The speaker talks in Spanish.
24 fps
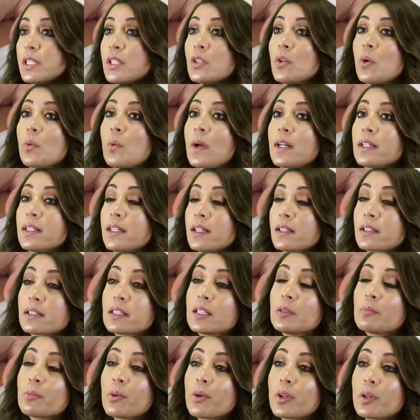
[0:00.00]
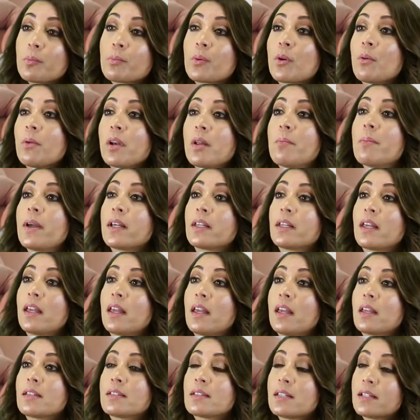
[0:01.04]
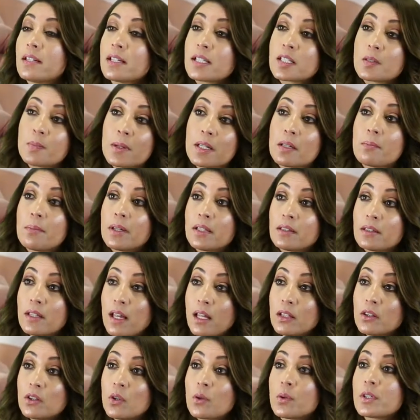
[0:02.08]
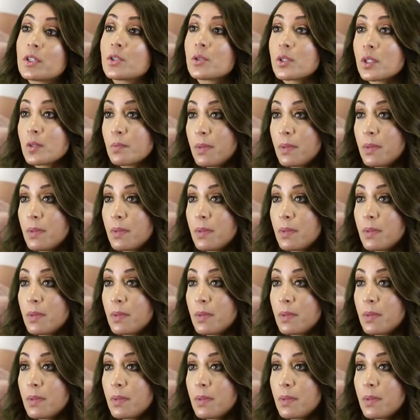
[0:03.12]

sino cualquier tipo de problema que estén experimentando en su